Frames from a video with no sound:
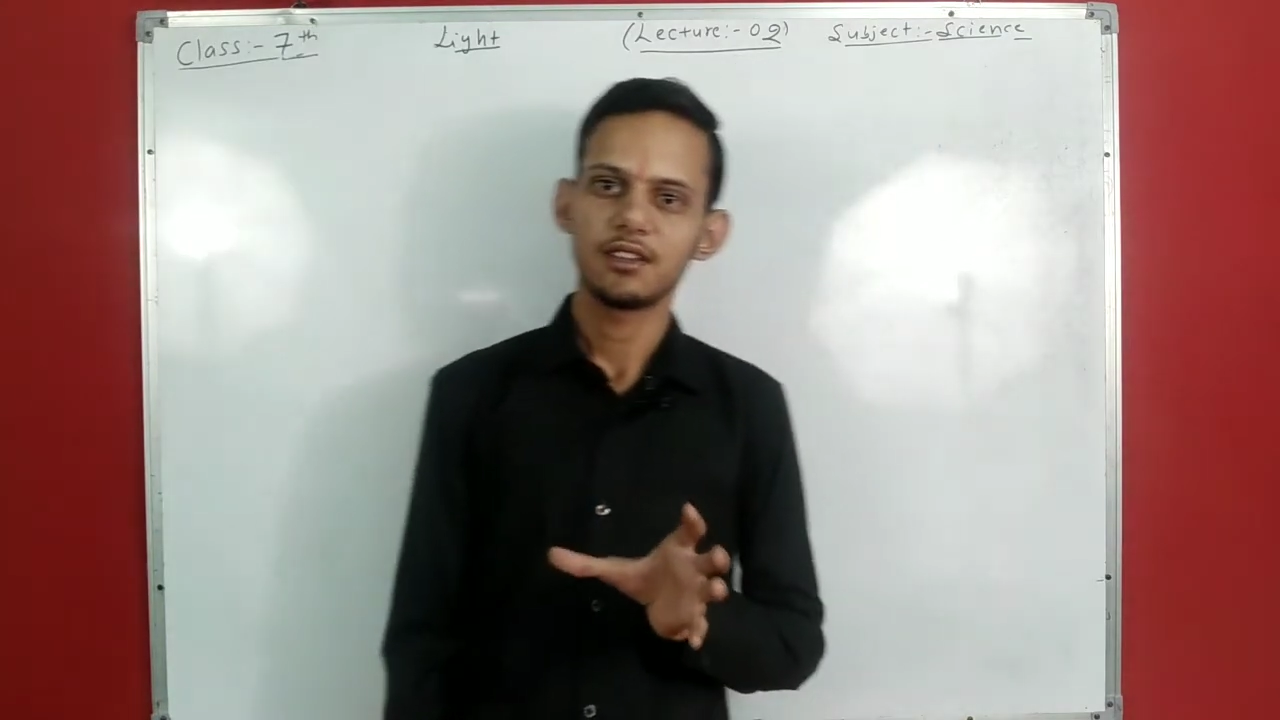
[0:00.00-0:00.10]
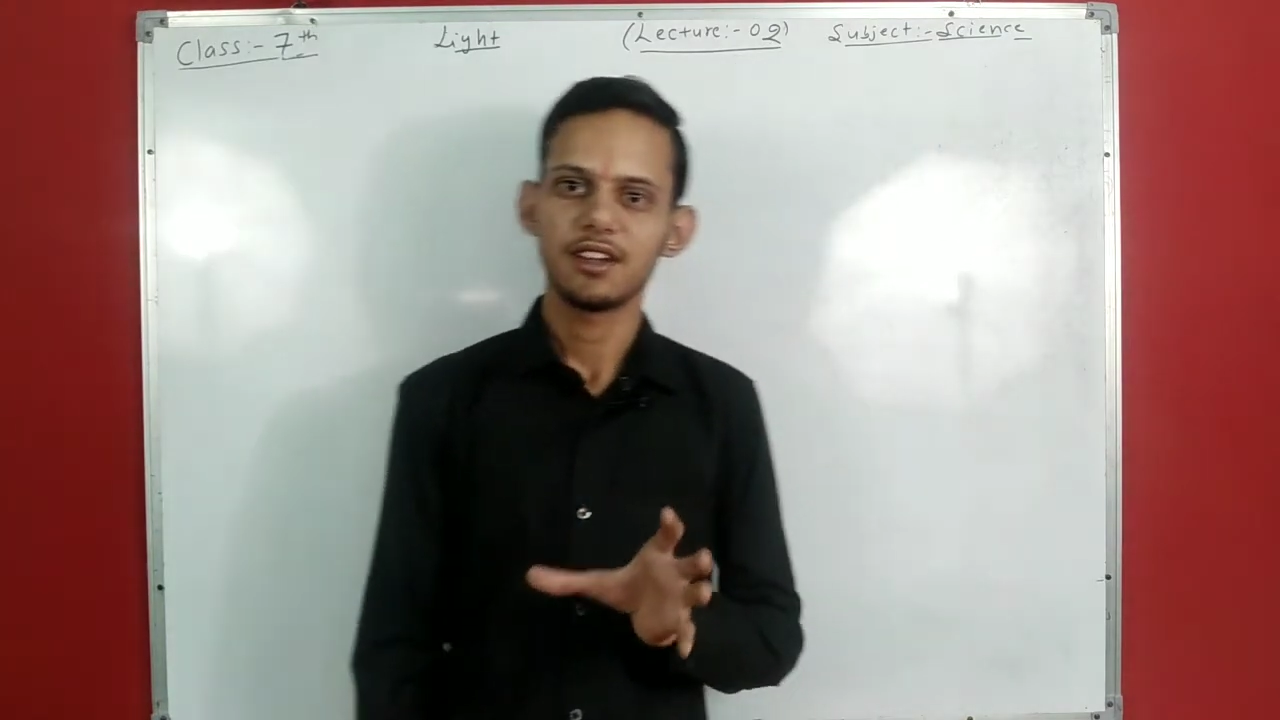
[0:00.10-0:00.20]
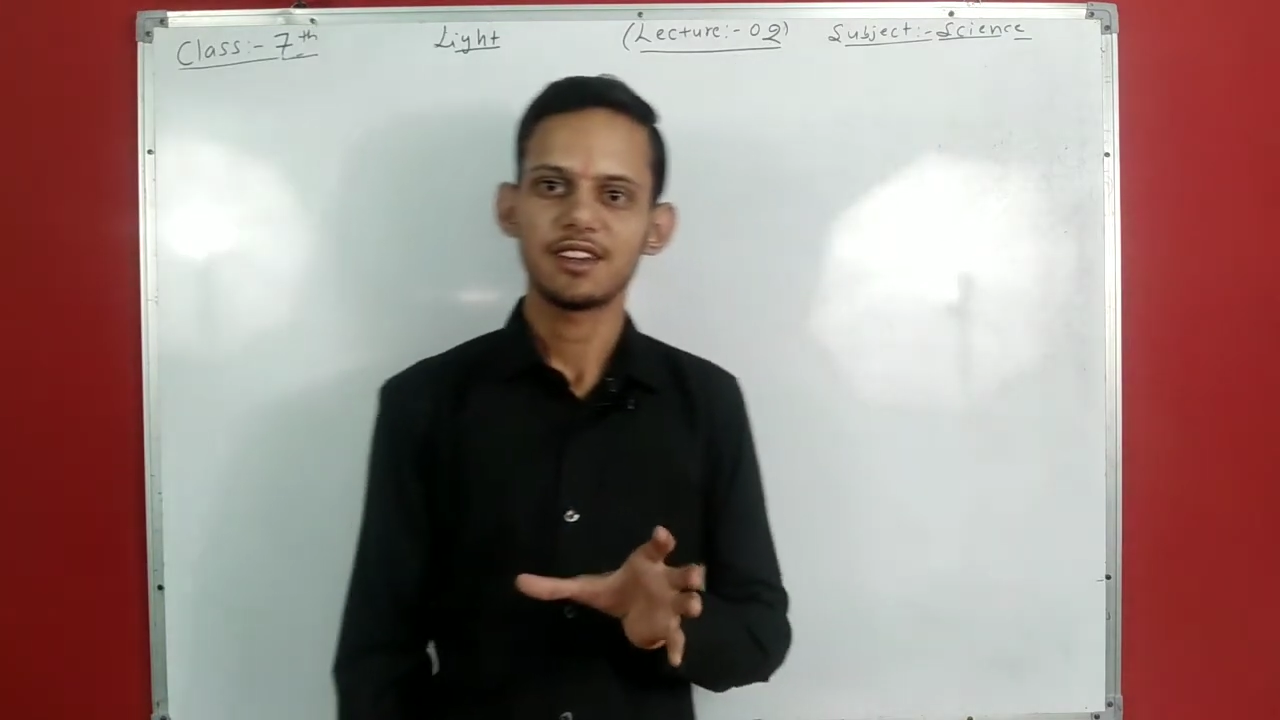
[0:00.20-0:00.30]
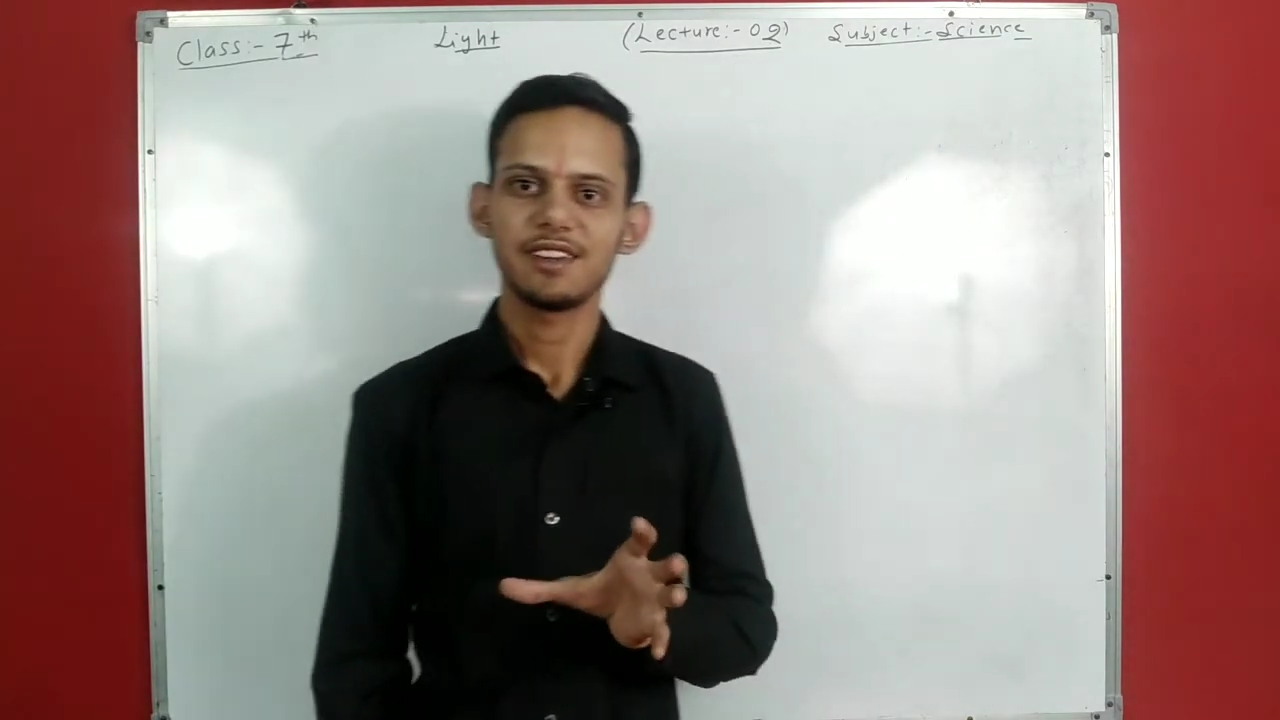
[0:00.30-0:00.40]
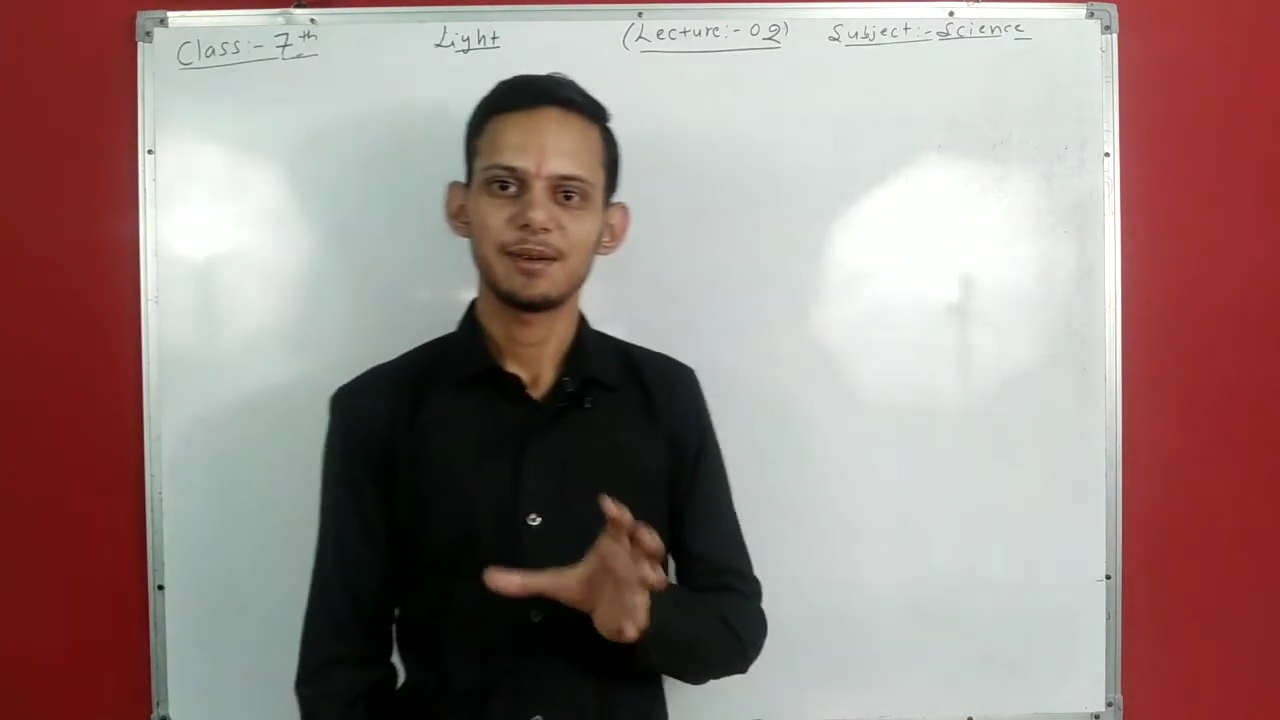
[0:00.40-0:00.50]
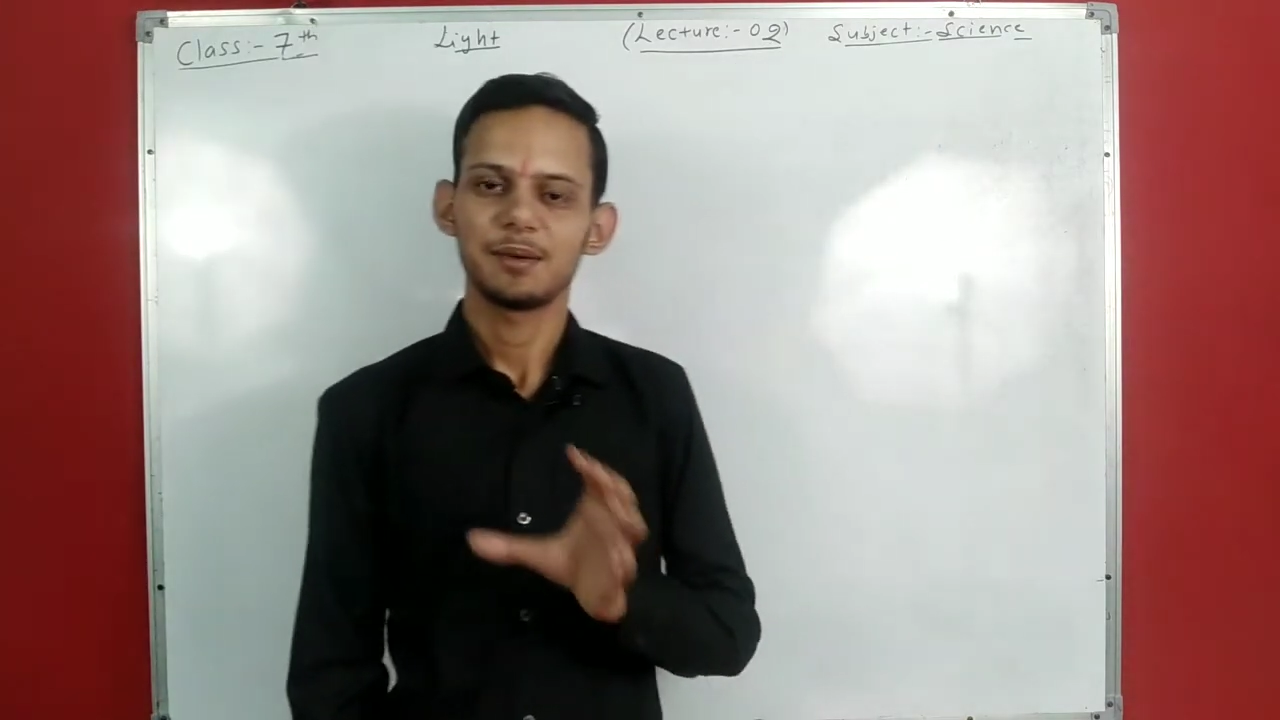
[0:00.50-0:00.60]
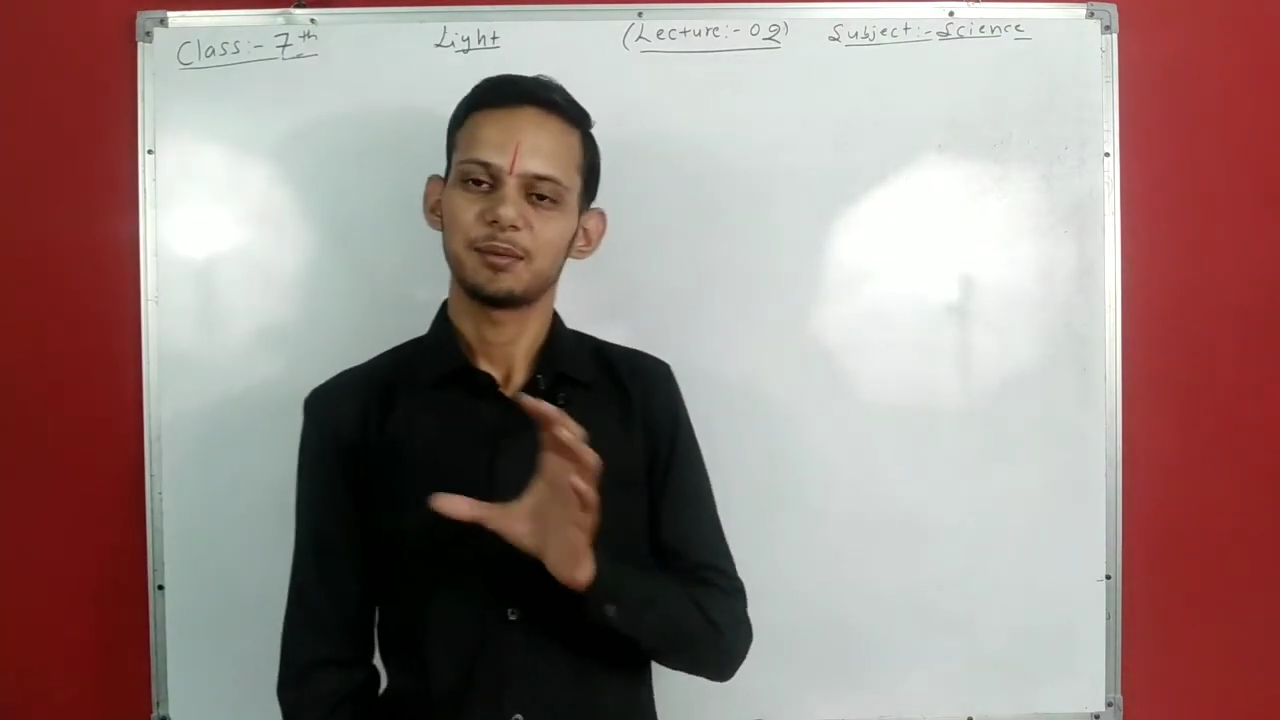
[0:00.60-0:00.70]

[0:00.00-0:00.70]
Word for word: देख लिया